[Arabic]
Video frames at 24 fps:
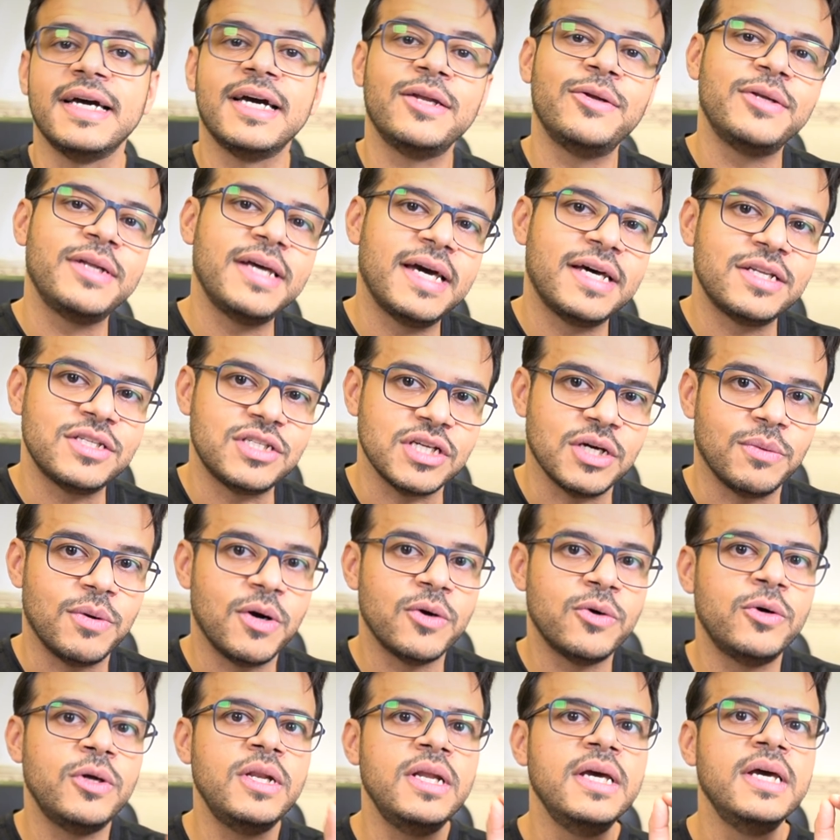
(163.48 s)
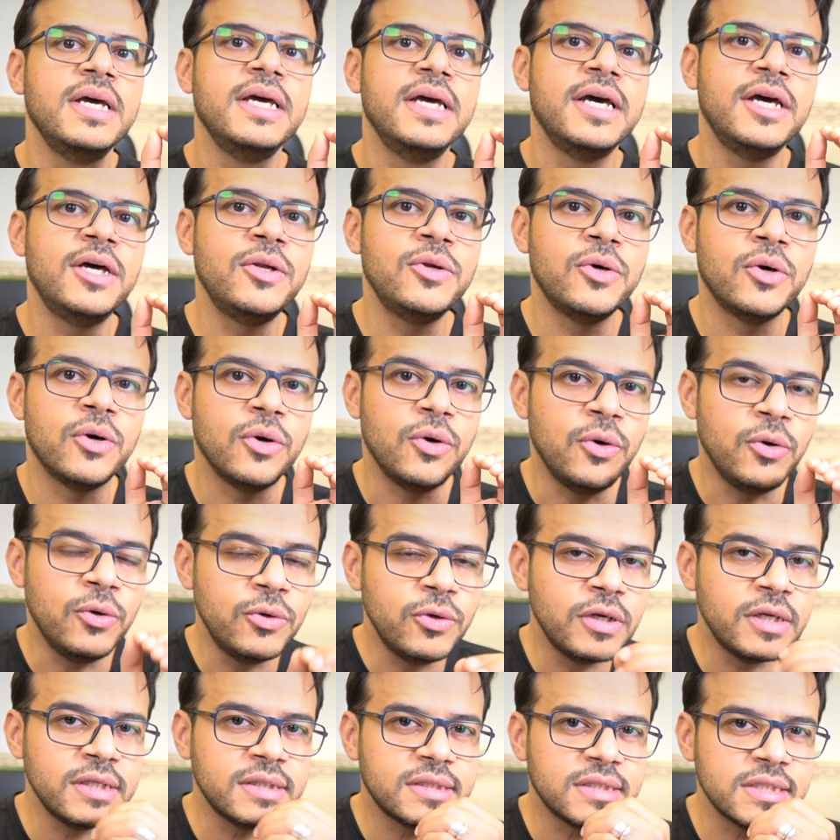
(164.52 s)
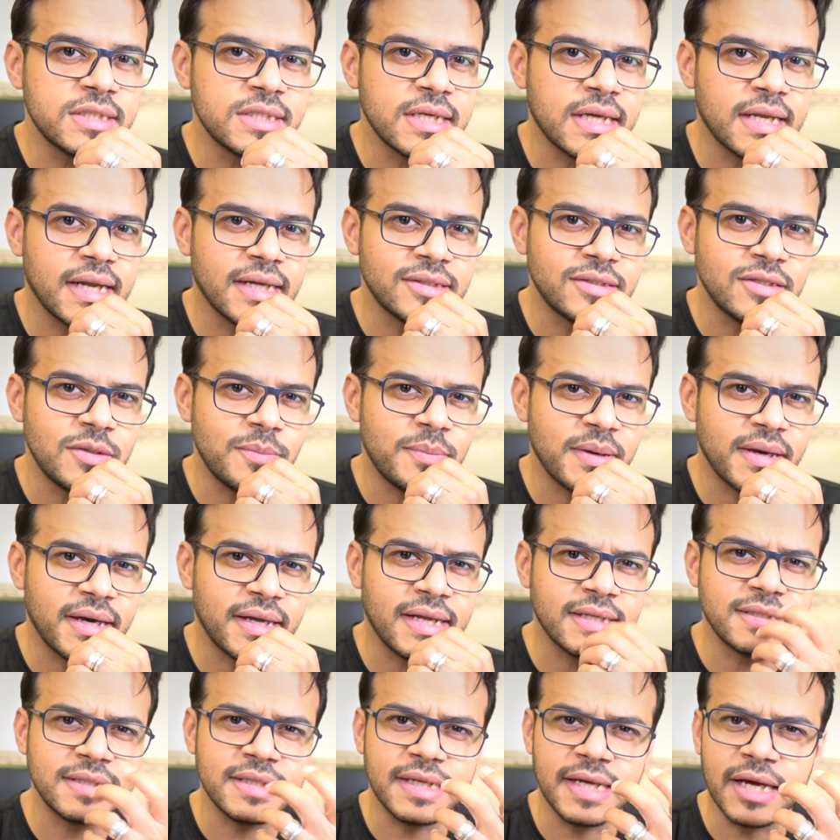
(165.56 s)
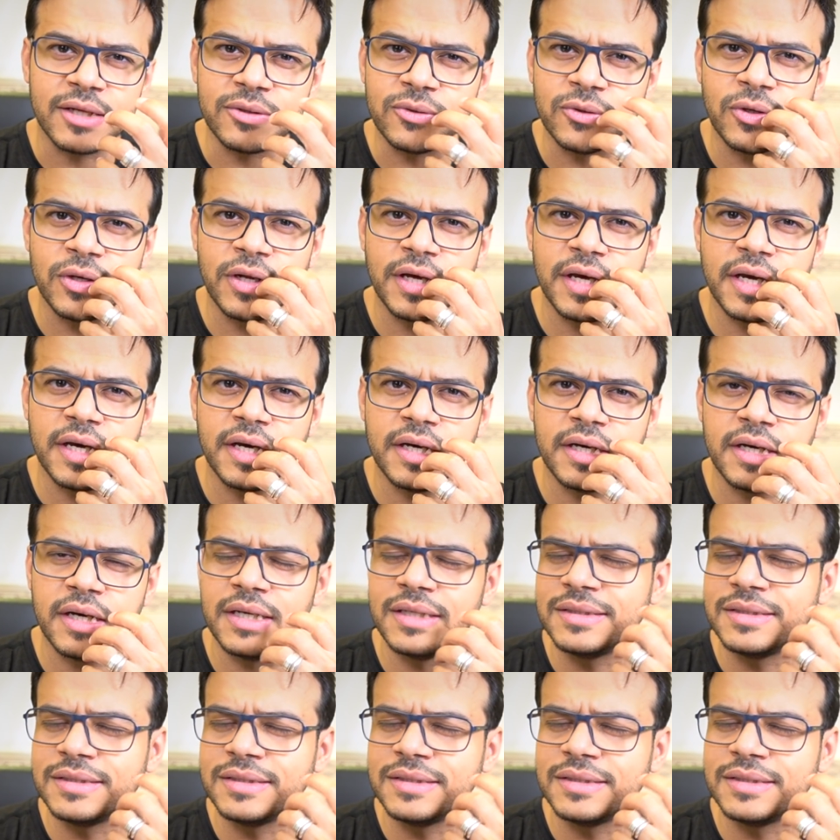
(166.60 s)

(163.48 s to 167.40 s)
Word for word: خلوني ارجع واقول انه حلول اتصالات البيانات اللي اعطونا اياها